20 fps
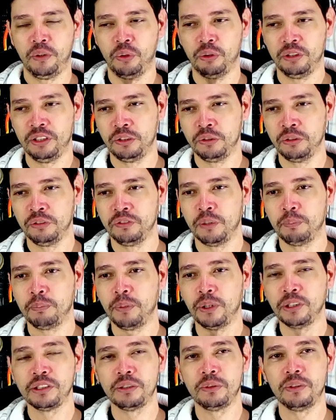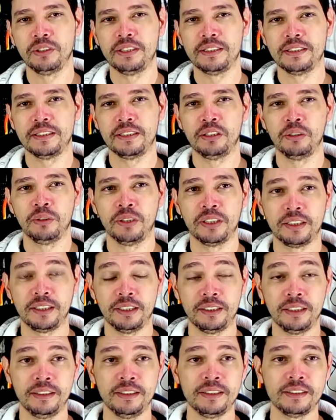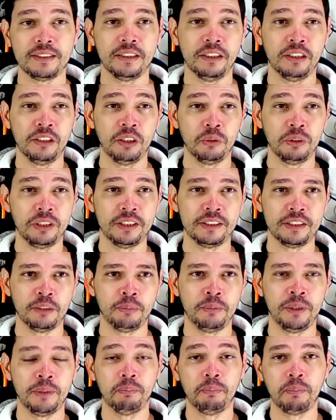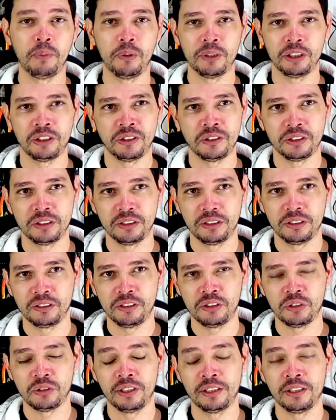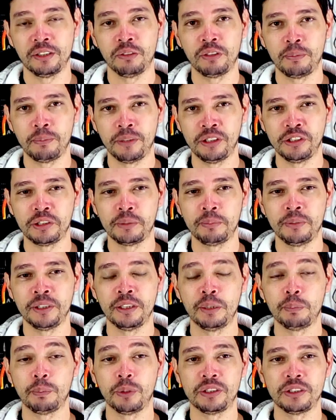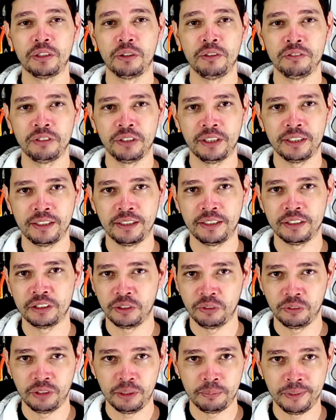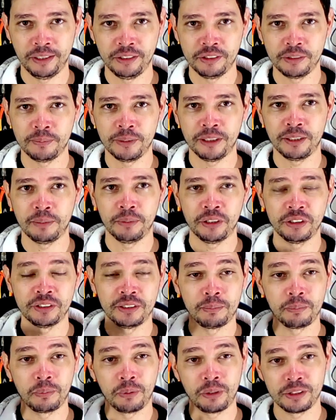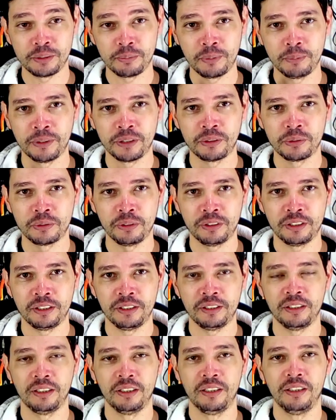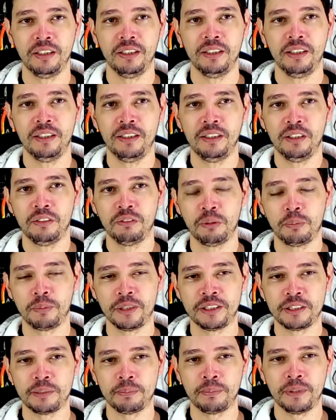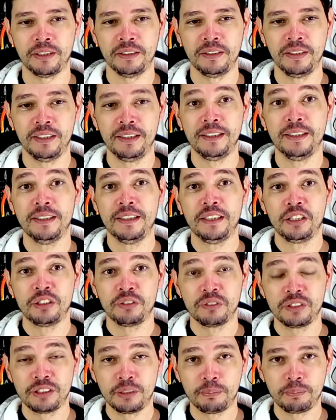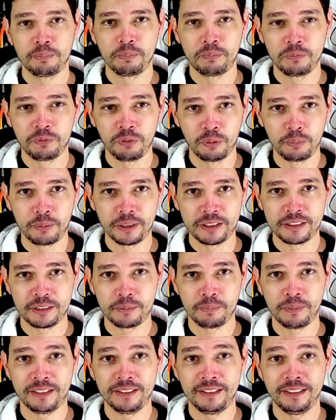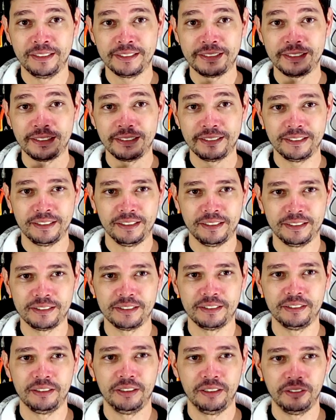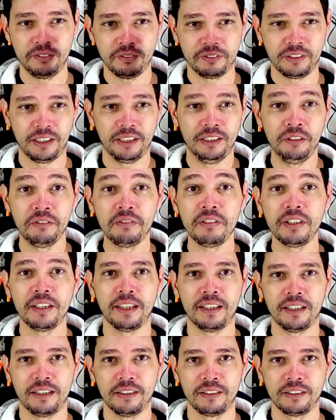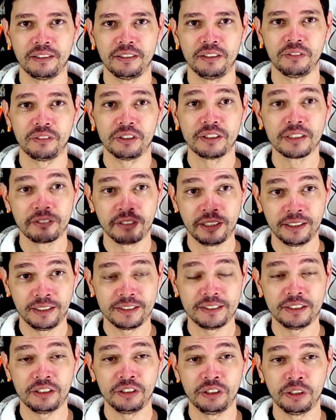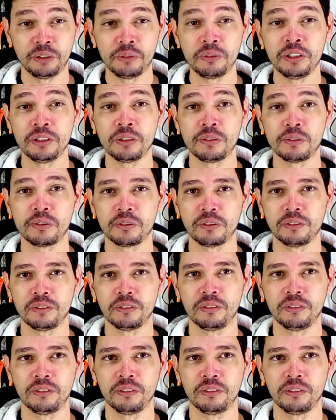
Outra dúvida: pode acontecer de eu entrar na lista e não receber? Pode. Isso daí não depende de mim. Depois que eu envio a caixa, não depende de mim. Depende da próxima pessoa que for participar. Se você for participar, tenha certeza que vai enviar que você vai gastar dinheiro nisso.